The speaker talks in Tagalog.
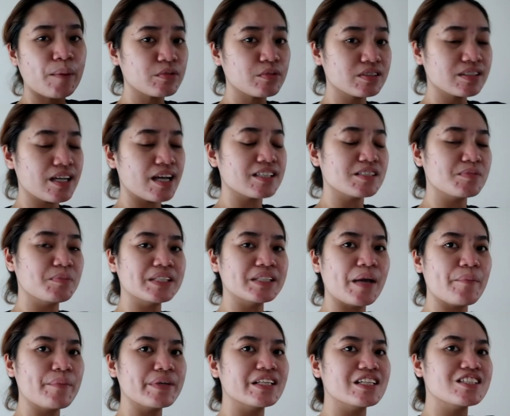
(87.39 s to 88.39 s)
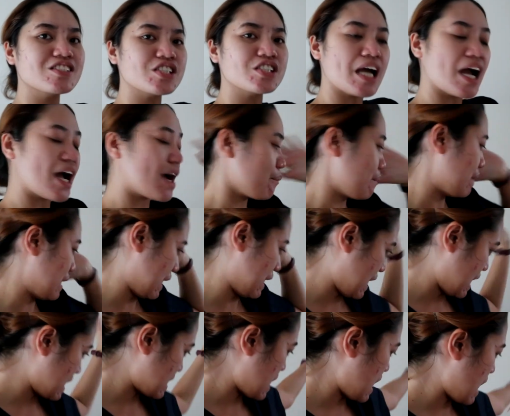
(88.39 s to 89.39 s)
Tapos guys, madami din siyang
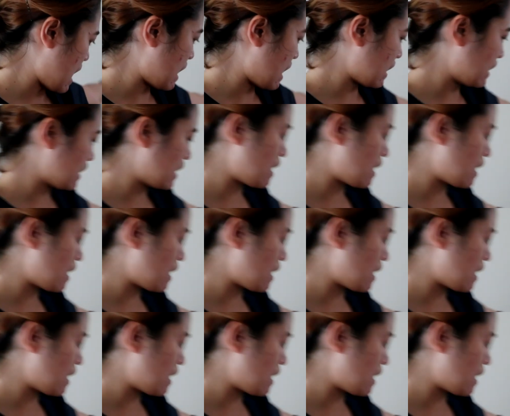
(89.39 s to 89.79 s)
binigay sa